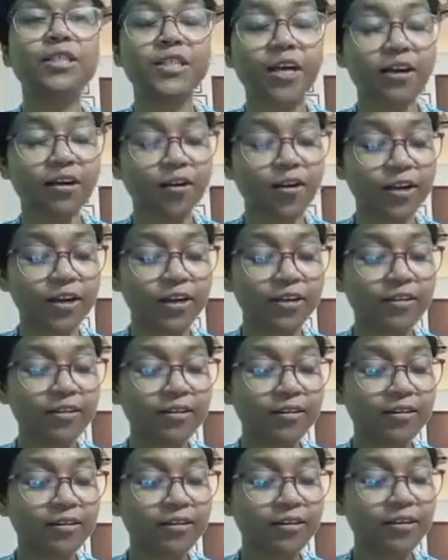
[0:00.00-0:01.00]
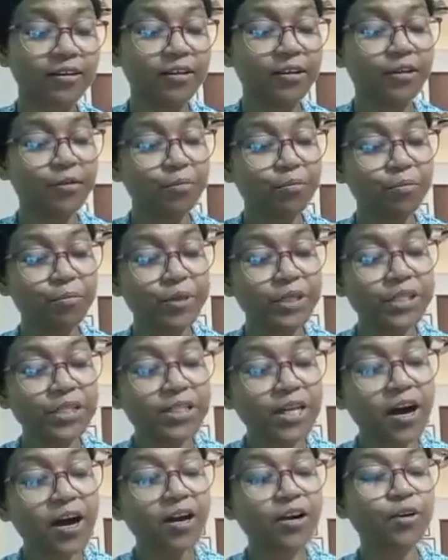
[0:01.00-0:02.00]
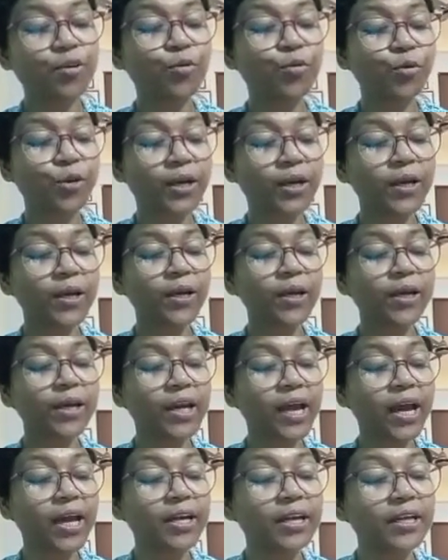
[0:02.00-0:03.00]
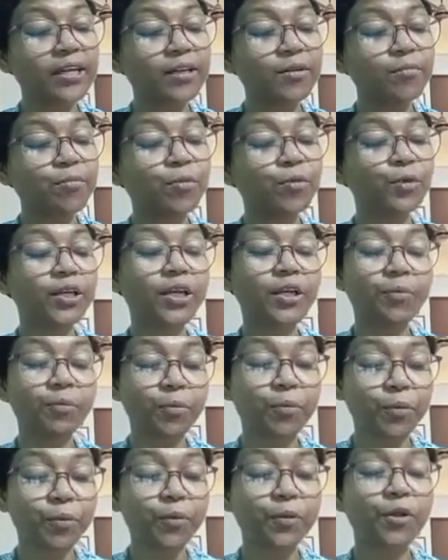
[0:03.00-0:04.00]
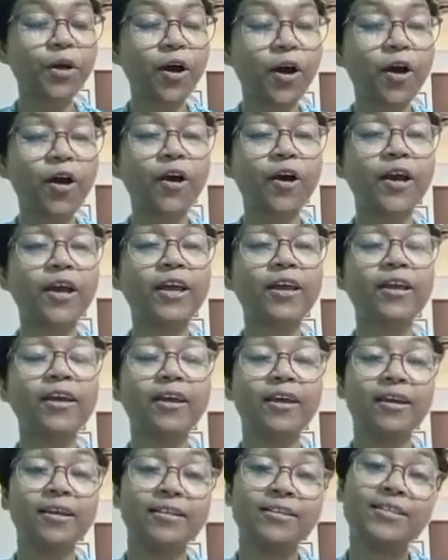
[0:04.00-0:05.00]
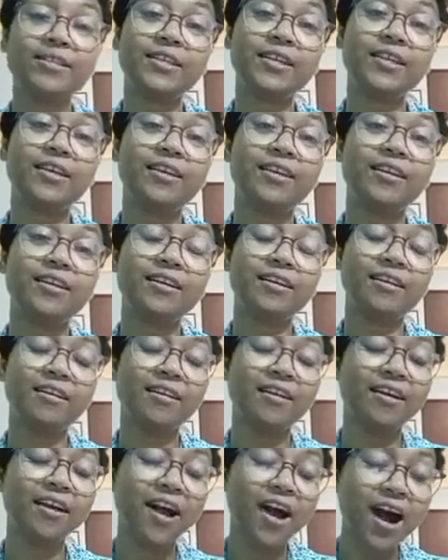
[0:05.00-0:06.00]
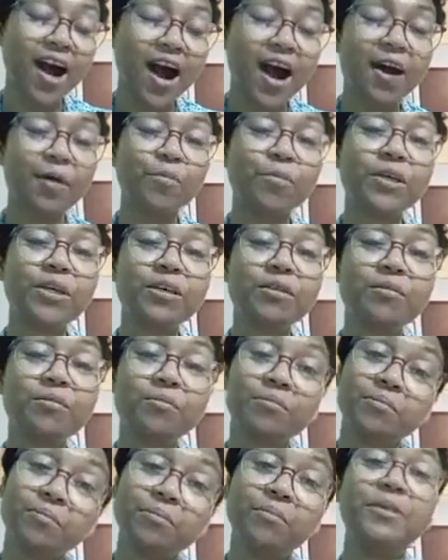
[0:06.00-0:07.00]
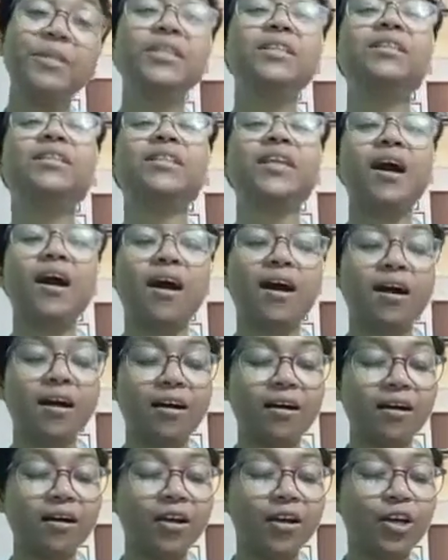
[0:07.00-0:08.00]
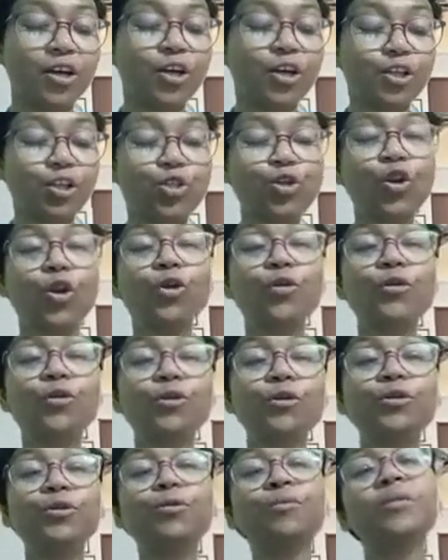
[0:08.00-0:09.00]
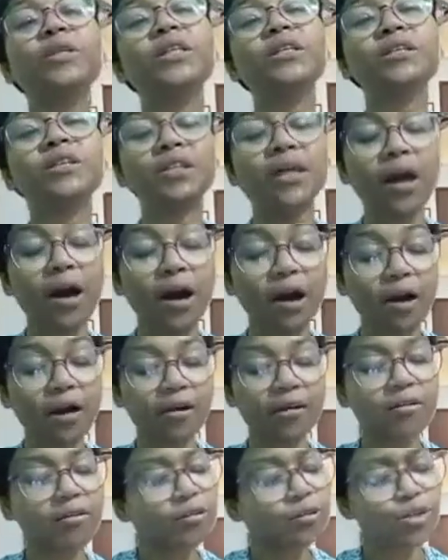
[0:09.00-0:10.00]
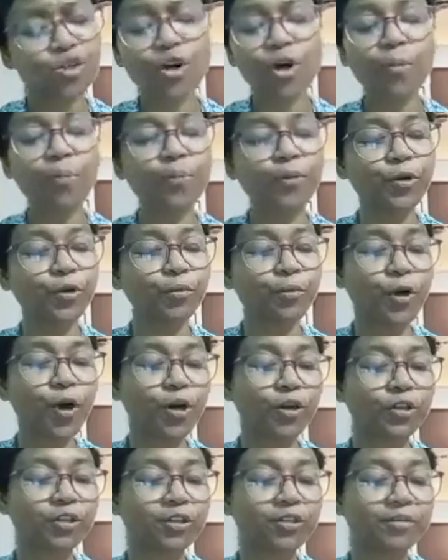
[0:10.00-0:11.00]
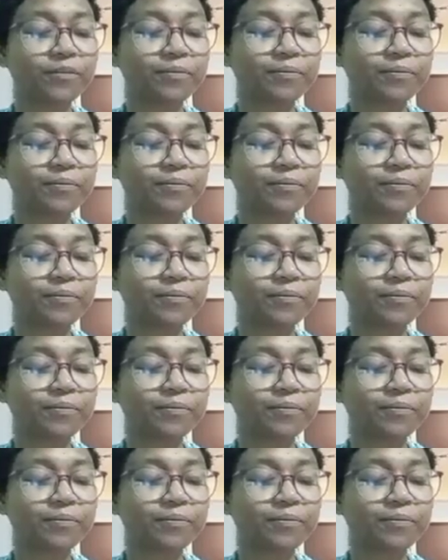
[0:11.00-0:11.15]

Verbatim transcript: বিচার করে বিচার করে জ্ঞানীর বোধে বোধ হয় যে আমি মিথ্যা জগত মিথ্যা স্বপ্নবধ